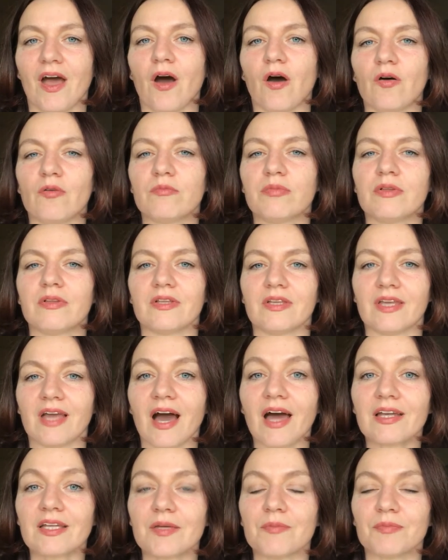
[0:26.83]
Он был
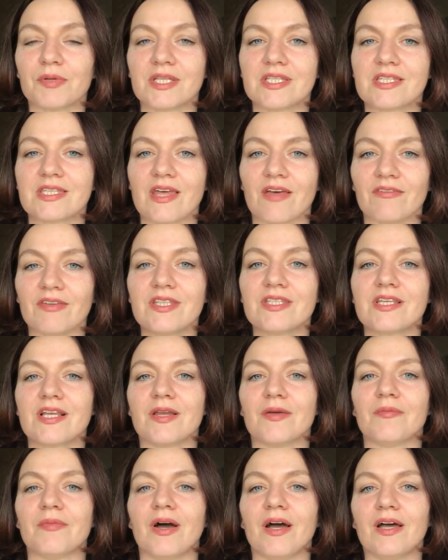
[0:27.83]
ярким
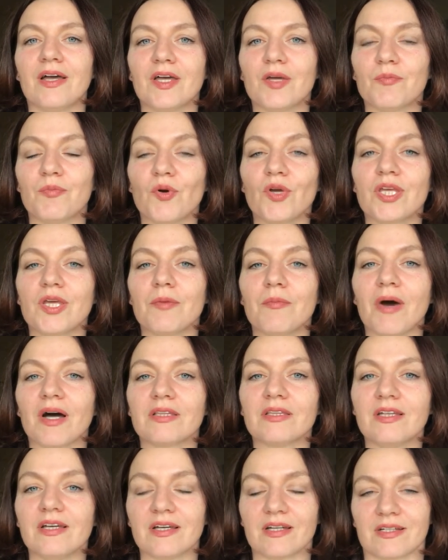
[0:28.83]
представителем эпохи
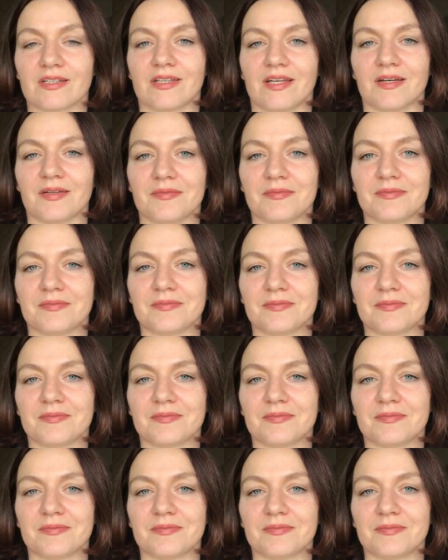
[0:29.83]
модерна –